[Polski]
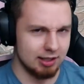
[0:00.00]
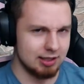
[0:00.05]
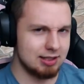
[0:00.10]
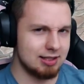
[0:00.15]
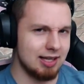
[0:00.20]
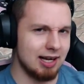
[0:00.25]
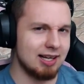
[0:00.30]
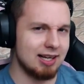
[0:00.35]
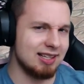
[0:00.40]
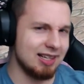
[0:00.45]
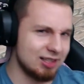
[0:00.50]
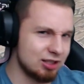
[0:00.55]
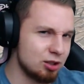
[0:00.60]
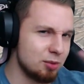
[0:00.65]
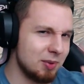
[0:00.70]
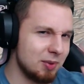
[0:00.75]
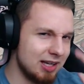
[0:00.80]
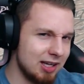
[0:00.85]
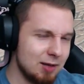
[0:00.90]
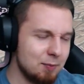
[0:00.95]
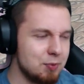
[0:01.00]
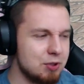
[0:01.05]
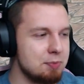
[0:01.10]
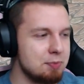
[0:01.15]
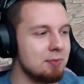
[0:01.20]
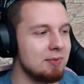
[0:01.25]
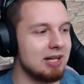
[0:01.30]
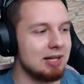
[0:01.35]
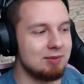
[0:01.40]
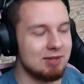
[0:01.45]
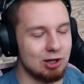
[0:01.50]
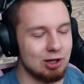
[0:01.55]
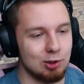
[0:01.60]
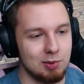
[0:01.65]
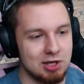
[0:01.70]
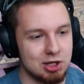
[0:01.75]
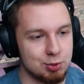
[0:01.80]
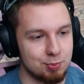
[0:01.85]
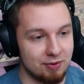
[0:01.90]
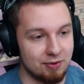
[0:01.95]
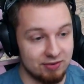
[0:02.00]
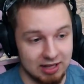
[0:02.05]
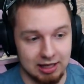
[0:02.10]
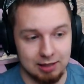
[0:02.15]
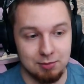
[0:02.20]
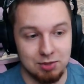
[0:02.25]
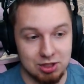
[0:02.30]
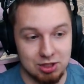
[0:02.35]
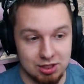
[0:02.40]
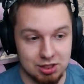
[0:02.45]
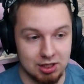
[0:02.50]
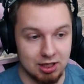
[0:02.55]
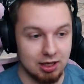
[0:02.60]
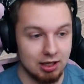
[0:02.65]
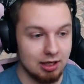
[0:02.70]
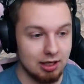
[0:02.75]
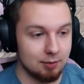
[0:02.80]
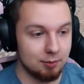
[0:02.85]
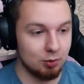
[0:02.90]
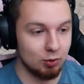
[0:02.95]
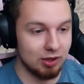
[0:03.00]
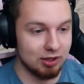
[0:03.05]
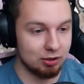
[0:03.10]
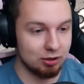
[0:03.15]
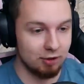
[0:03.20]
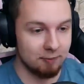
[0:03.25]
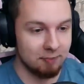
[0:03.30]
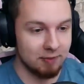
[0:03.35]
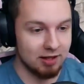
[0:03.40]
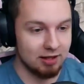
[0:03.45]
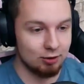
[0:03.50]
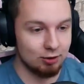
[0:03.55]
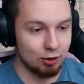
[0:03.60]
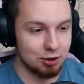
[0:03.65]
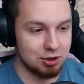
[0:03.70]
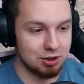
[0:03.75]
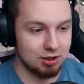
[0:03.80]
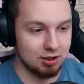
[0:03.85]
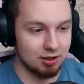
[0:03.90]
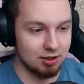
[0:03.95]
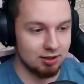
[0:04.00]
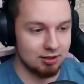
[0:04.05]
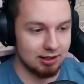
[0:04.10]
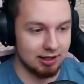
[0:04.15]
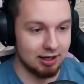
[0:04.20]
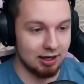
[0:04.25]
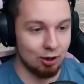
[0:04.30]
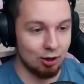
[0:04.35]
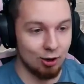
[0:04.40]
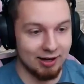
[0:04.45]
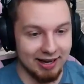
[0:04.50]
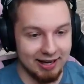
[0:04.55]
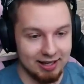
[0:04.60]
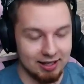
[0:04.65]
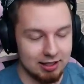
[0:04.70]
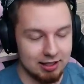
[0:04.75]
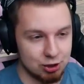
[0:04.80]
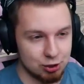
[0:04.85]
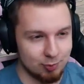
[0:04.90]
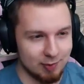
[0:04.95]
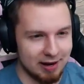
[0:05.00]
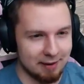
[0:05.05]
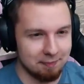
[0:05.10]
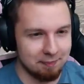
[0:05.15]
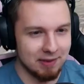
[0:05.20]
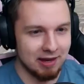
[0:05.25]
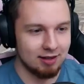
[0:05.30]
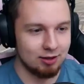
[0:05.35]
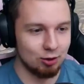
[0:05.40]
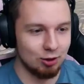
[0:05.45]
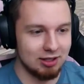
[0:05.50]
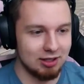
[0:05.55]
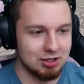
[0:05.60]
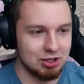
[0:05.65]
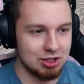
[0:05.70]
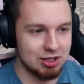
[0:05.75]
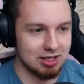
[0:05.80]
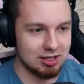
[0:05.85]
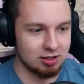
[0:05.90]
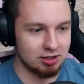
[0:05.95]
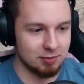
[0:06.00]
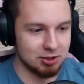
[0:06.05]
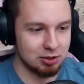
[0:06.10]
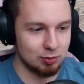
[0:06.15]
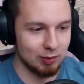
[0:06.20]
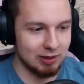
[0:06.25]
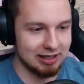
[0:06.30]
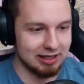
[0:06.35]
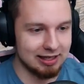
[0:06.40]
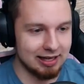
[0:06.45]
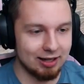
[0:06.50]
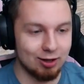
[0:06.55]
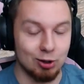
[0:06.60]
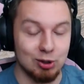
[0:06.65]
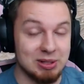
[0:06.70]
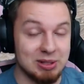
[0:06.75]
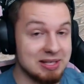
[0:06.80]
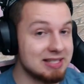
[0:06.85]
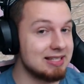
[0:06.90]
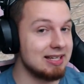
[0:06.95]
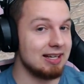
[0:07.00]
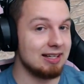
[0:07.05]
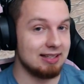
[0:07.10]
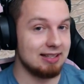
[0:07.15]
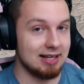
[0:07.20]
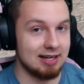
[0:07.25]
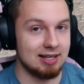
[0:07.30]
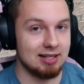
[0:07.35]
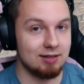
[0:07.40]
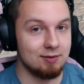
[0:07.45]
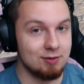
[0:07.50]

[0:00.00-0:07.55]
tak, tak sobie e, przypominam taką liczbę. Wydaje mi się, że była to dość e, taka ok liczba. No i dzisiaj zobaczymy ile koni Zeg da radę